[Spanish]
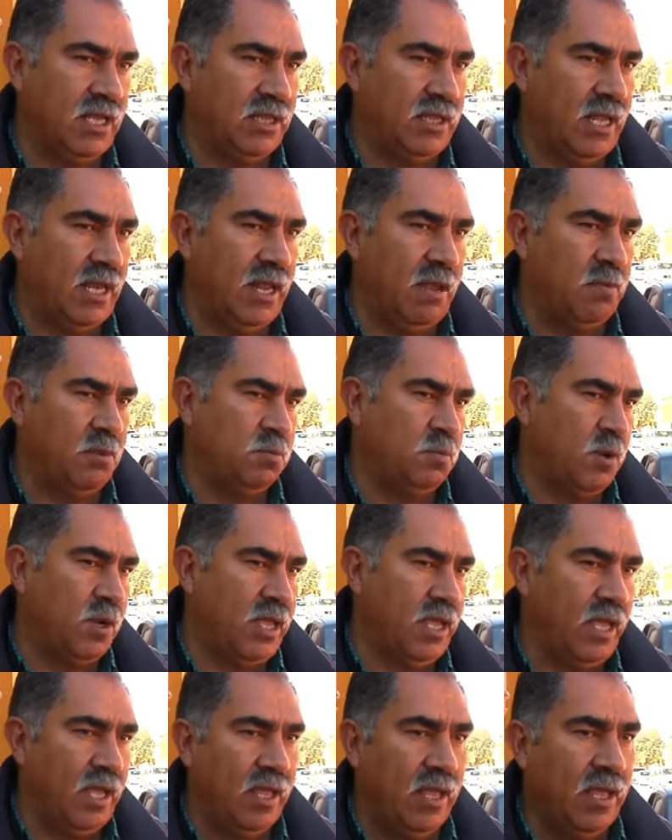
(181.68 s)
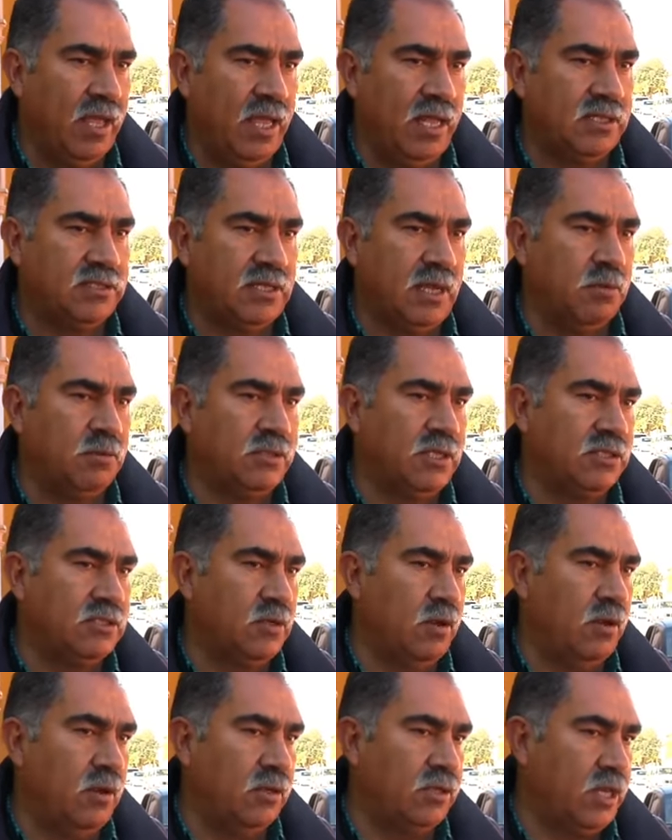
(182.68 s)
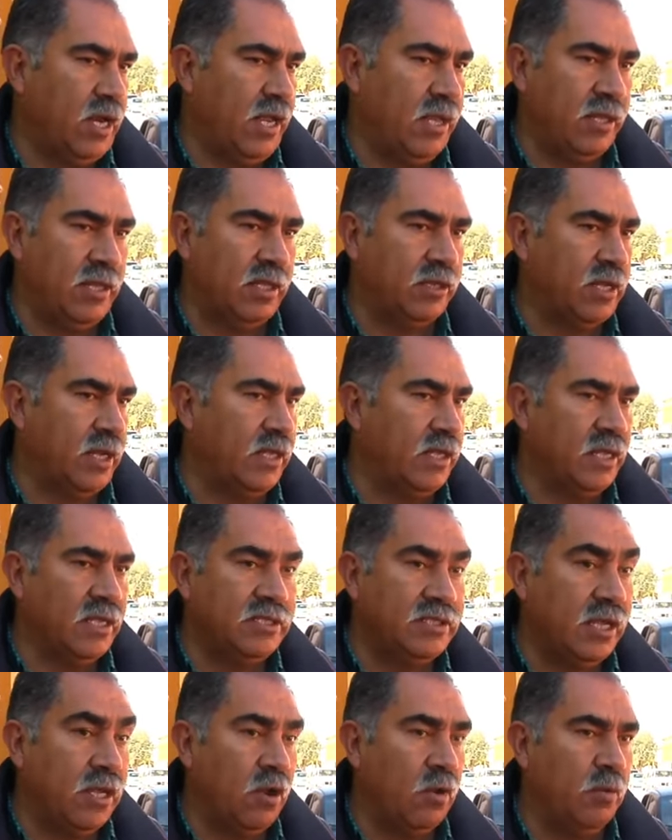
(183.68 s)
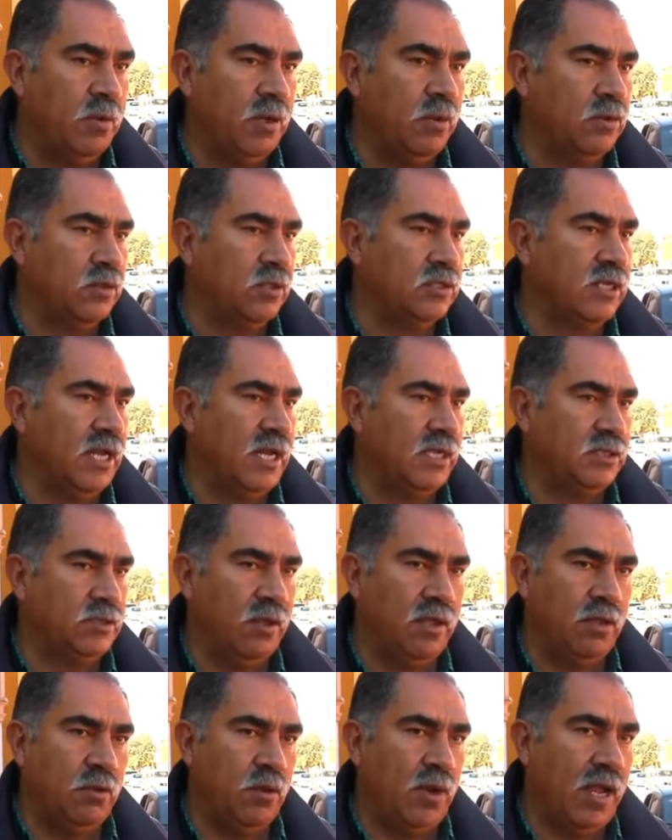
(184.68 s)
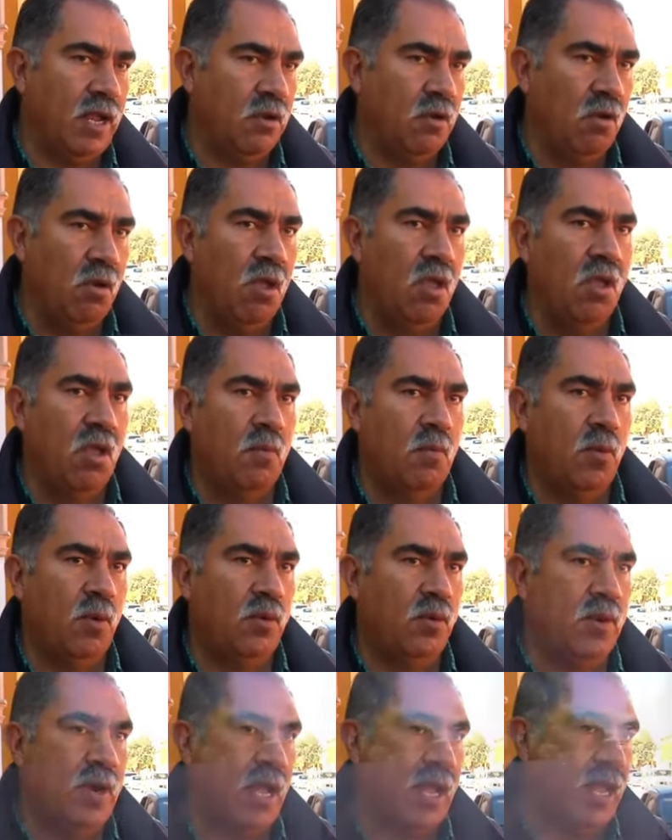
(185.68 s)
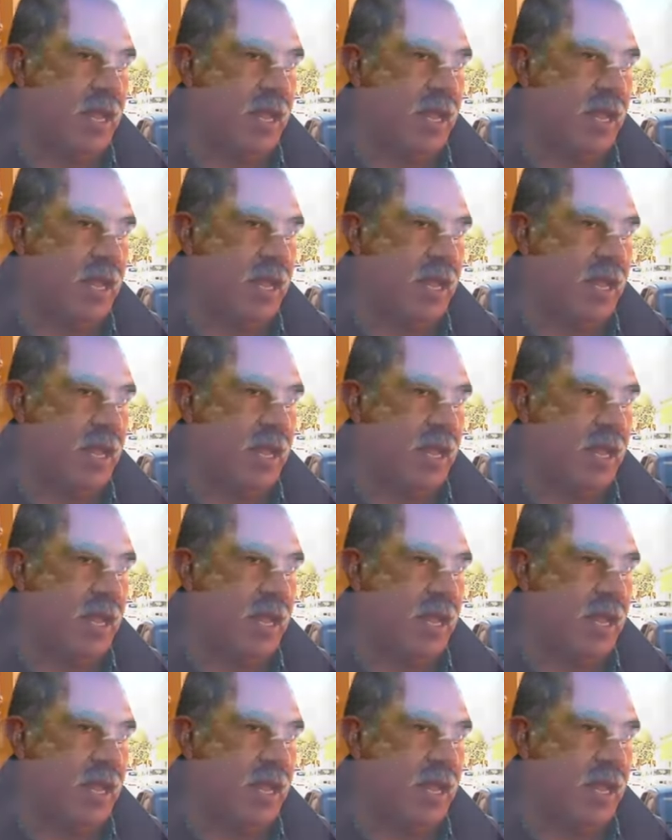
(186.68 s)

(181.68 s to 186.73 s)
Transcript: que tenemos porque estamos a solo 30, 35 minutos de la ciudad de Durango por una